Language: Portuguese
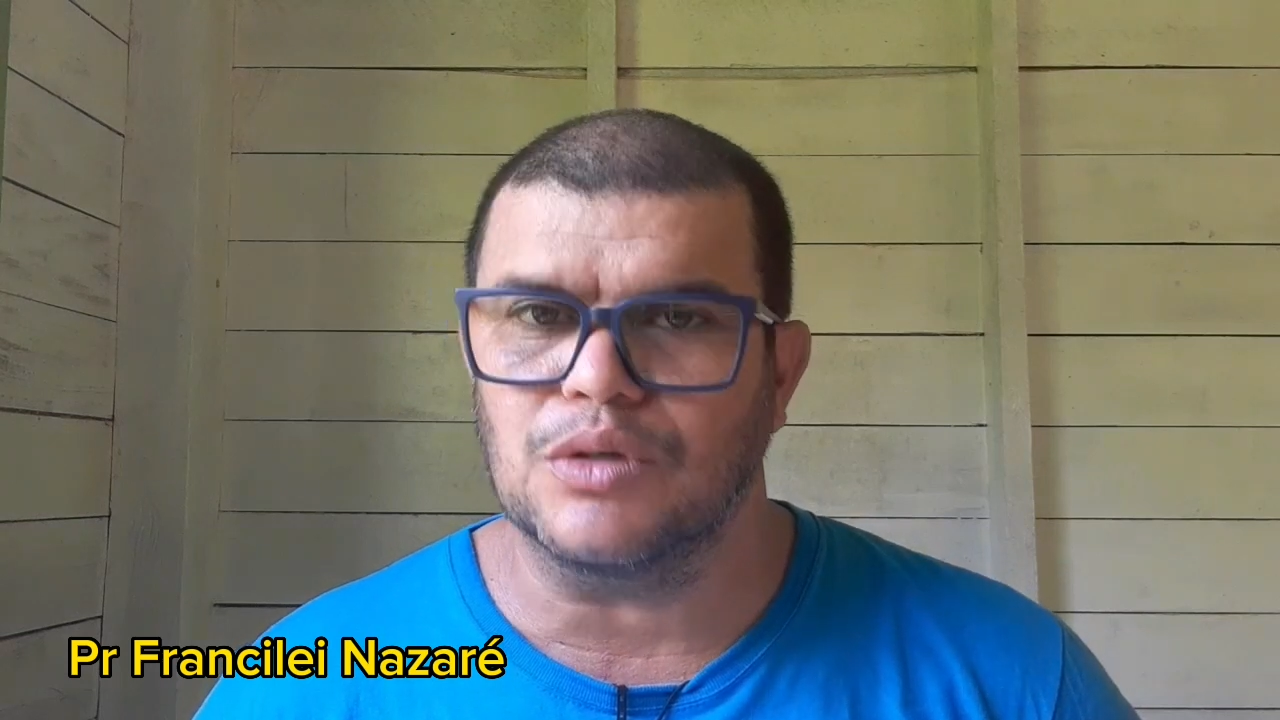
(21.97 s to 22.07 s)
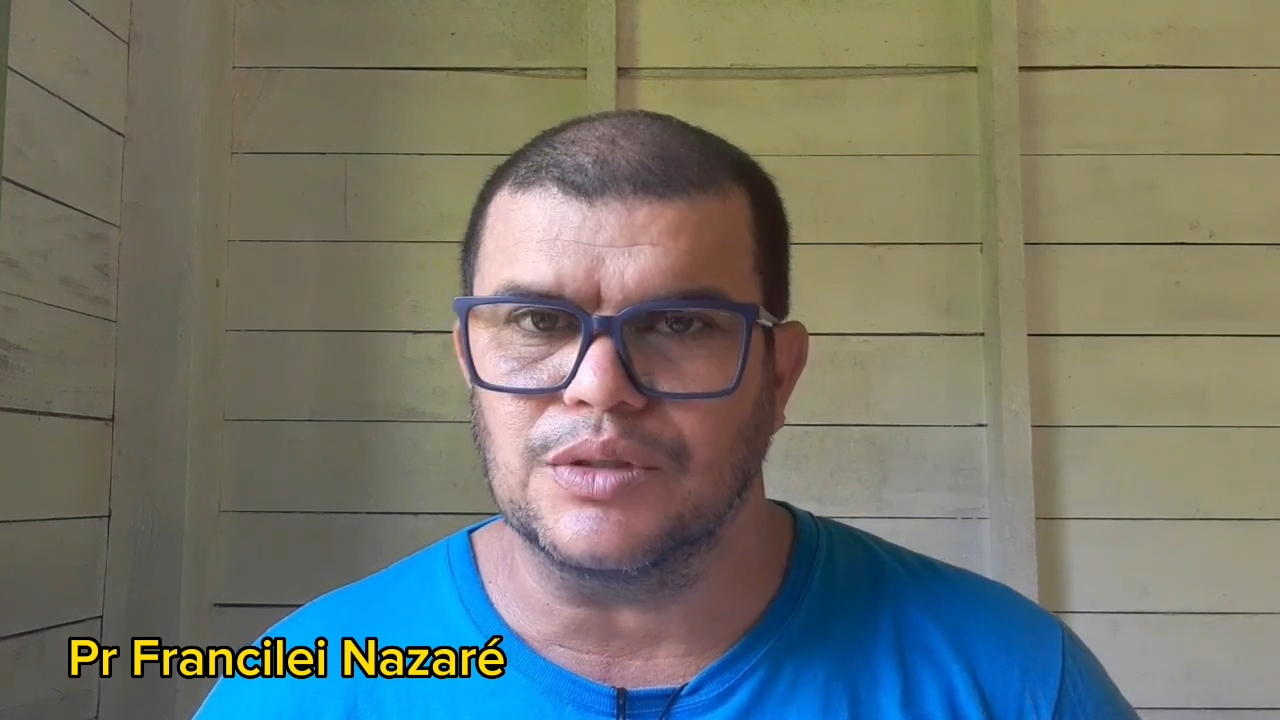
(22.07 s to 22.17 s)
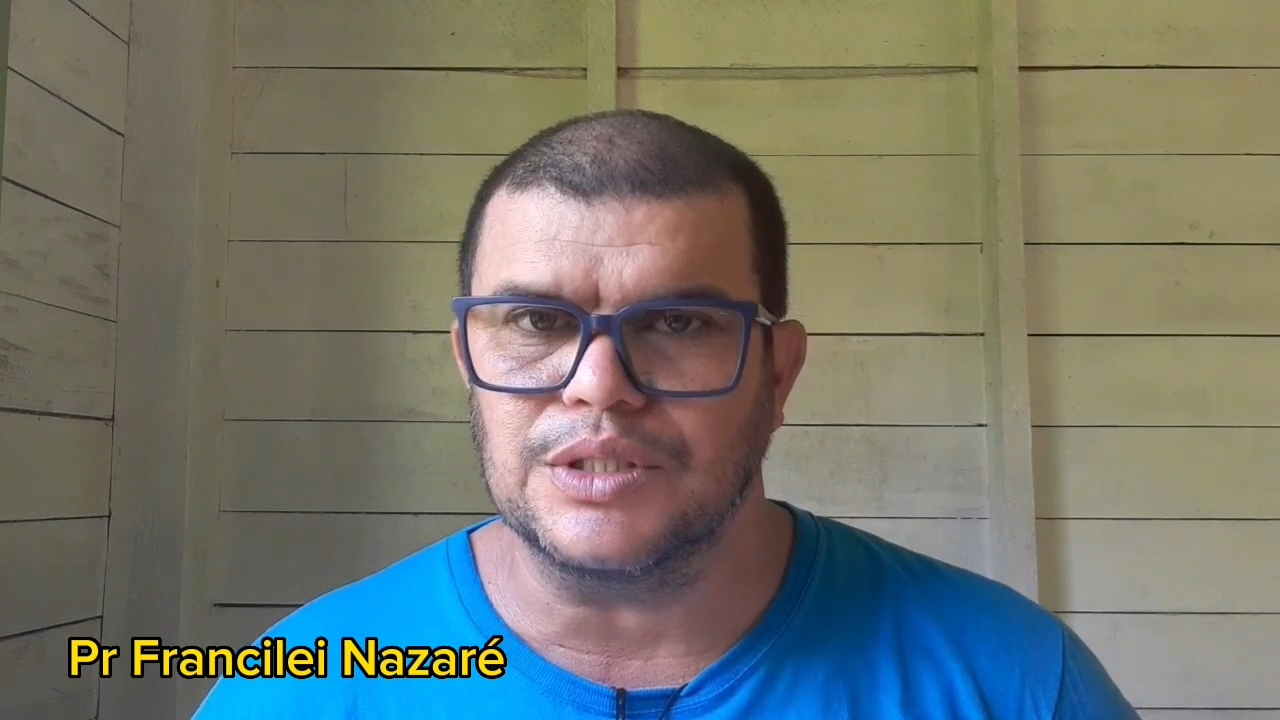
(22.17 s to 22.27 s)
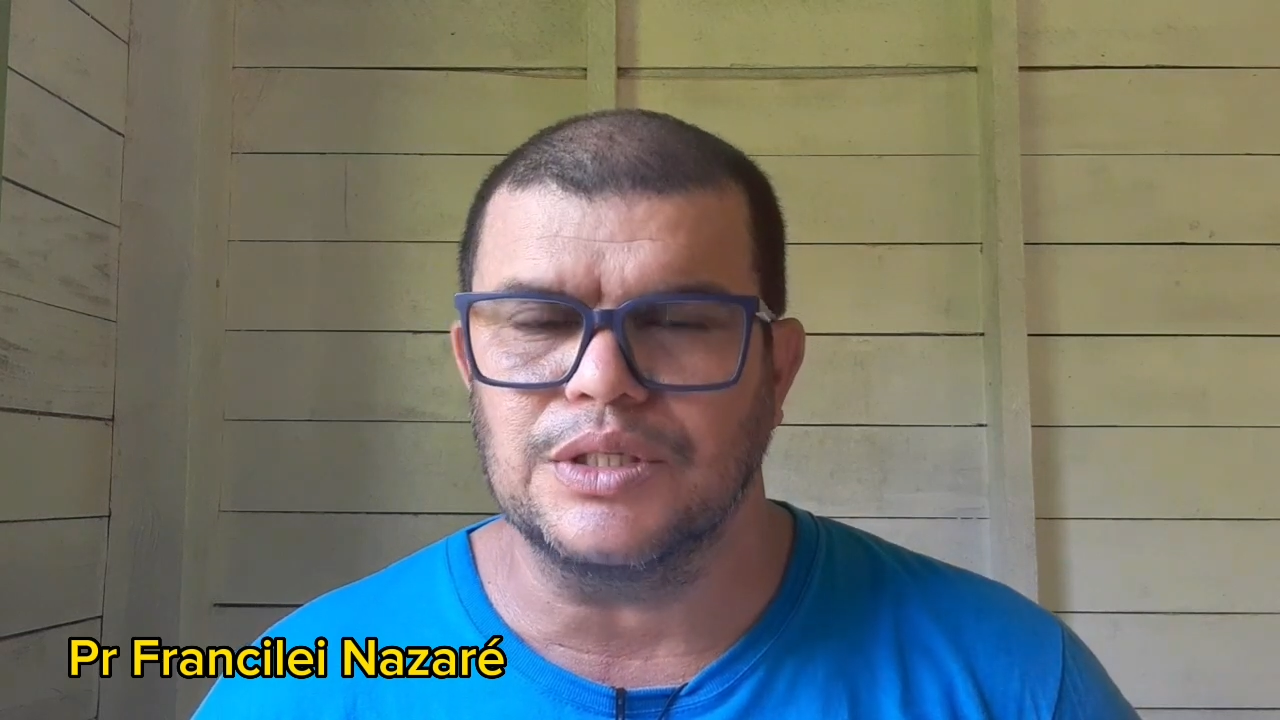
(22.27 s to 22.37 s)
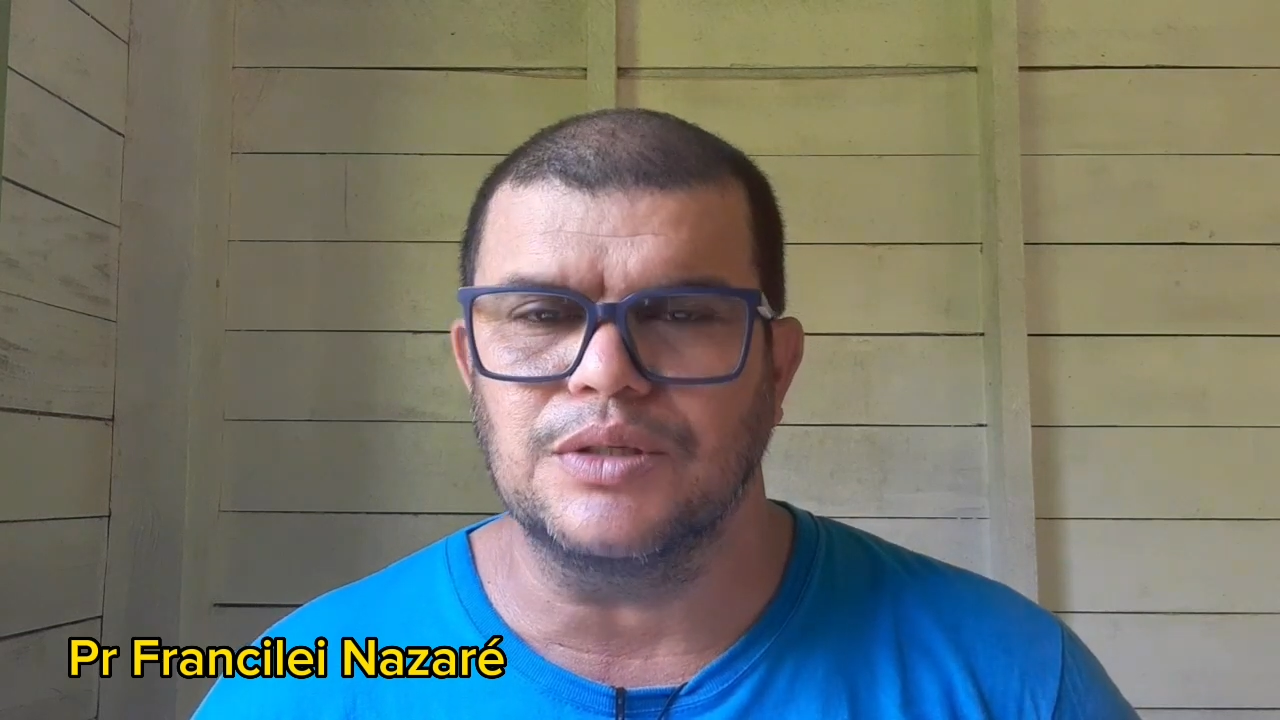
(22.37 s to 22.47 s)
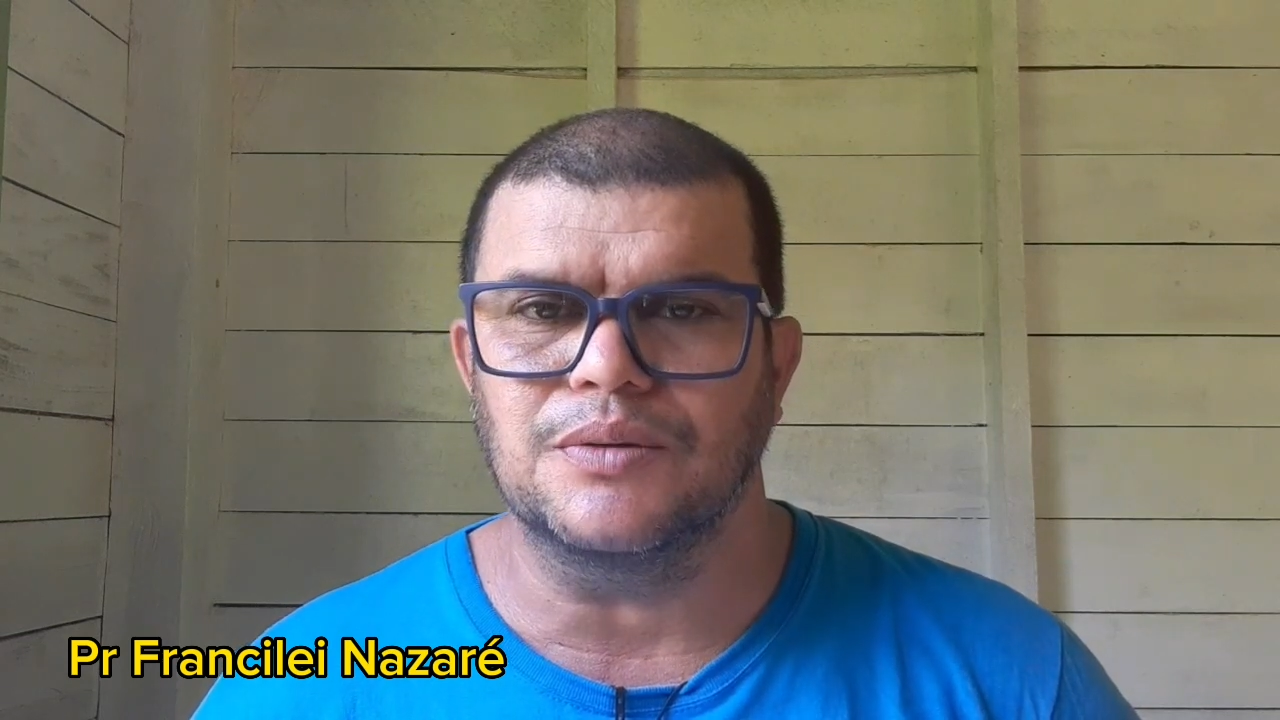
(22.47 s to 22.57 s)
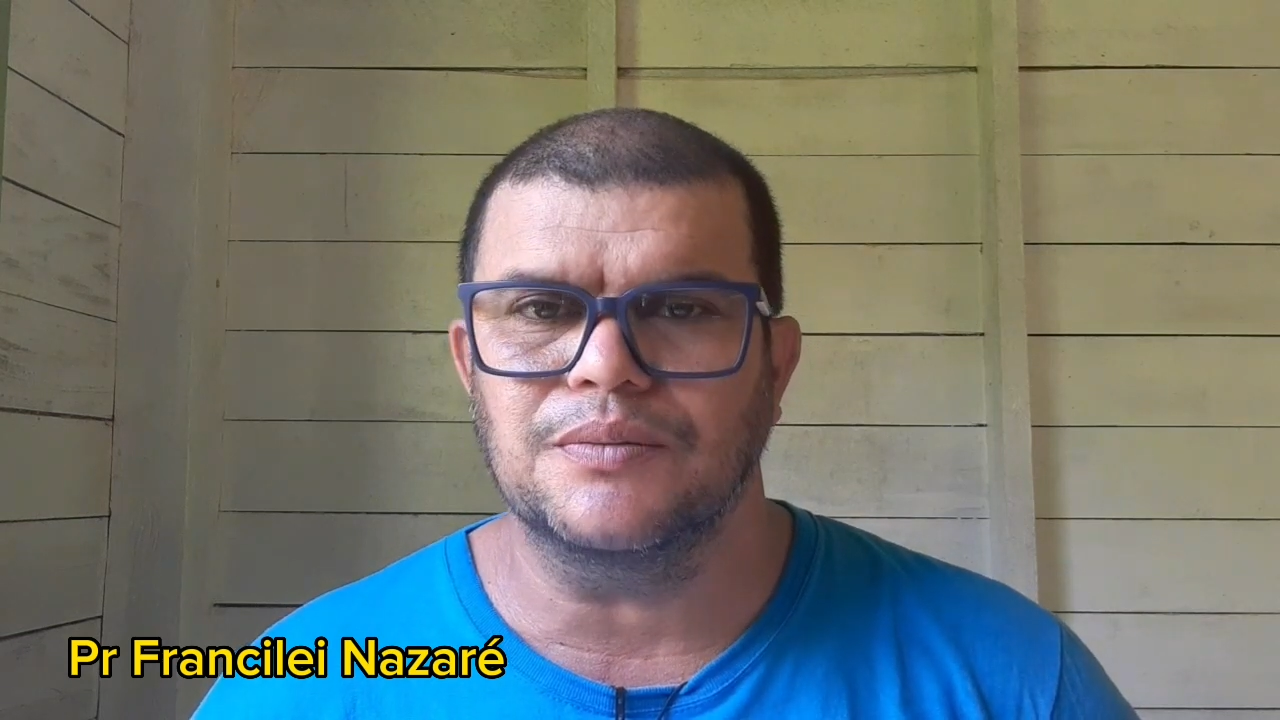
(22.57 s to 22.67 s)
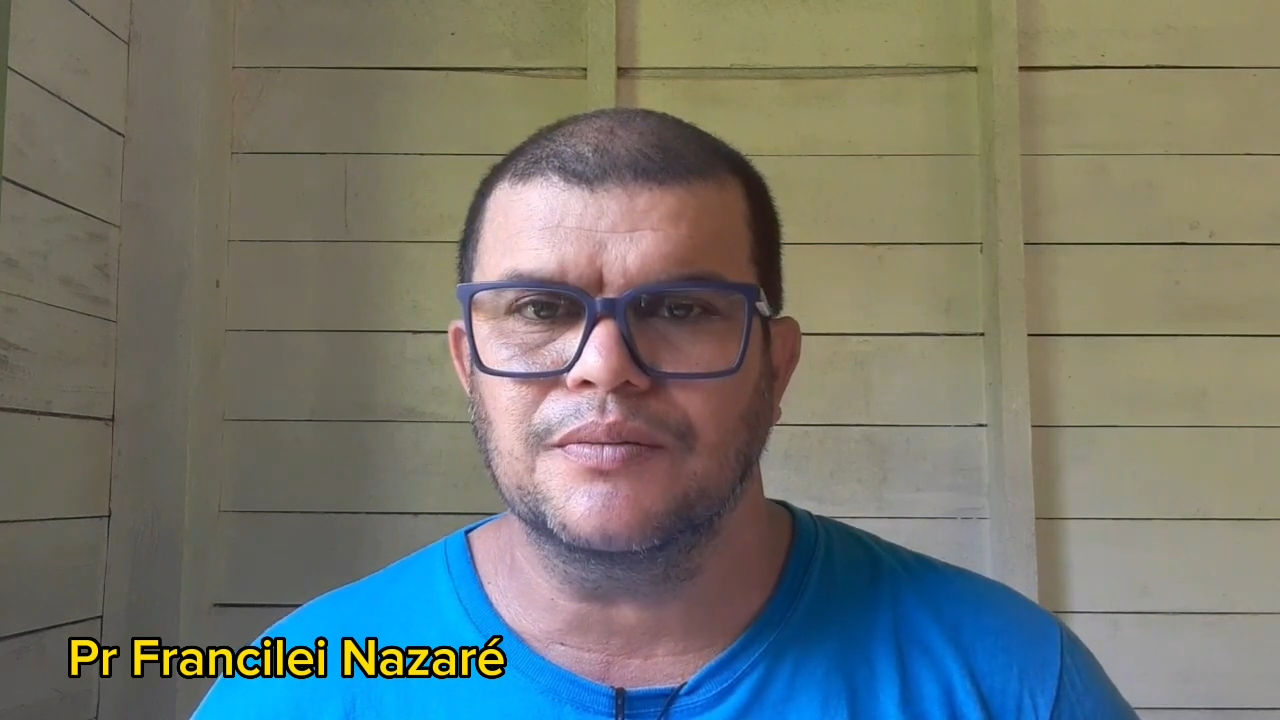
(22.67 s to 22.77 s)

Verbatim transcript: sozinhos.